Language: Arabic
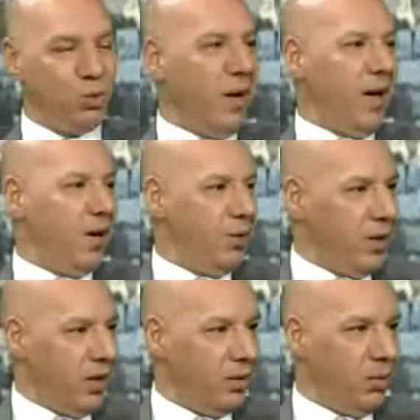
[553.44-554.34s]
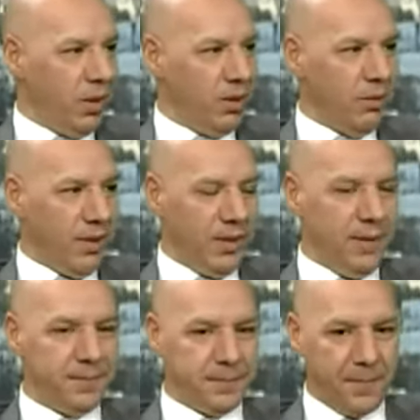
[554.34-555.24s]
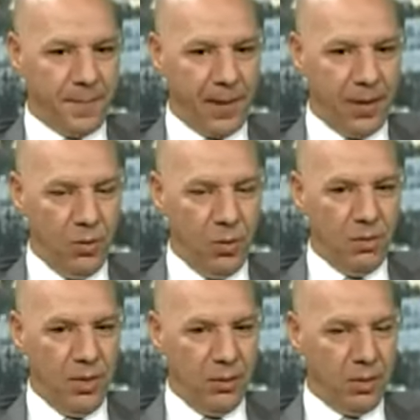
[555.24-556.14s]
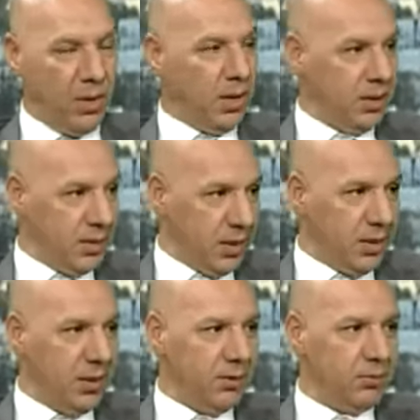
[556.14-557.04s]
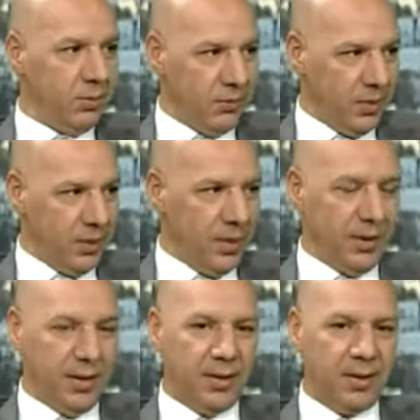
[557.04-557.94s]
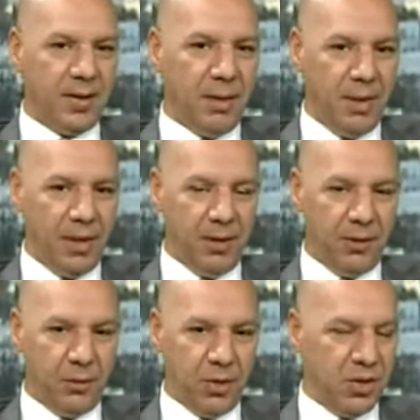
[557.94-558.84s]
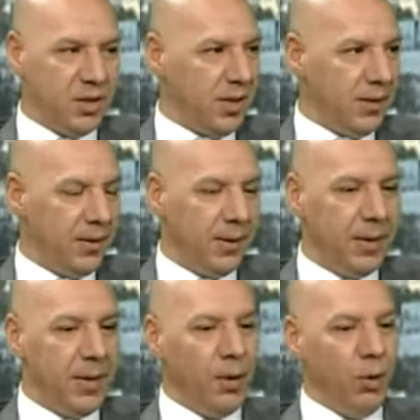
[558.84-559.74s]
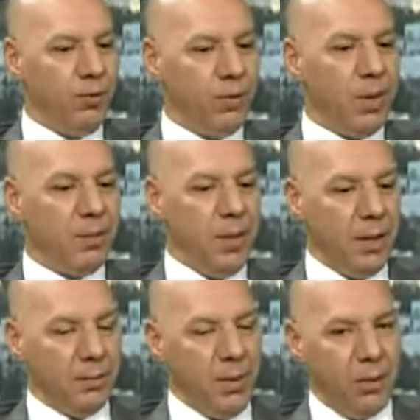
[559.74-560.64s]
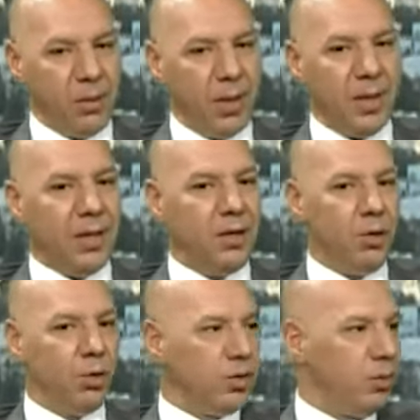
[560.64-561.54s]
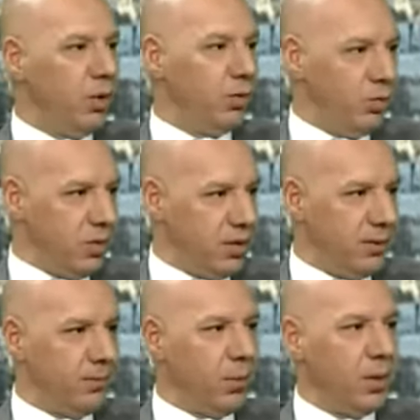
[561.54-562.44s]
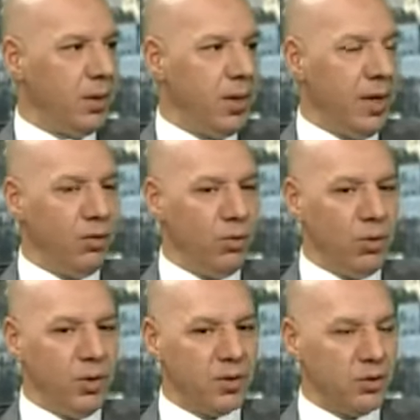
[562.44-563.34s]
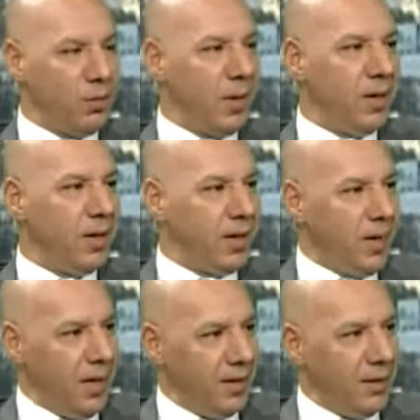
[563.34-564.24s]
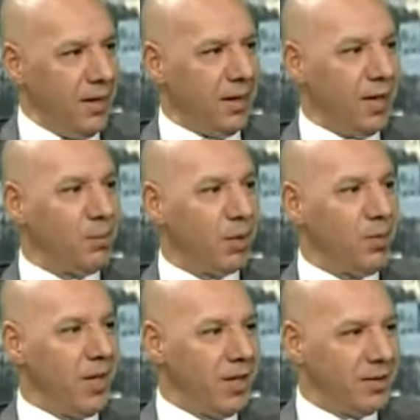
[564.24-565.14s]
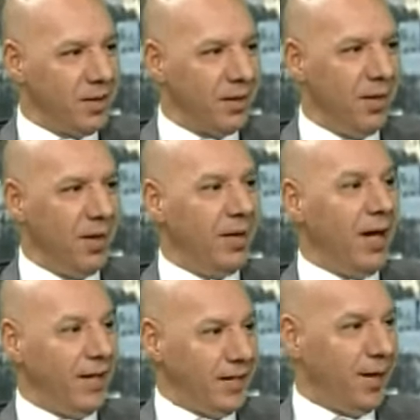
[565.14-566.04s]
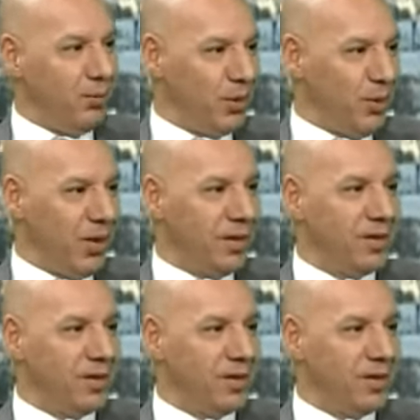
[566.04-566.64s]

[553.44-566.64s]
فاعطيتك لمحه وجيزه نعم وفما محور ثاني هو سمعة تونس لأنه السمعة راهي عندها قيمة كبيرة ياسر حتى على المستوى الاقتصادي والمستوى السياسي إذا كان آه، نجم نسوقه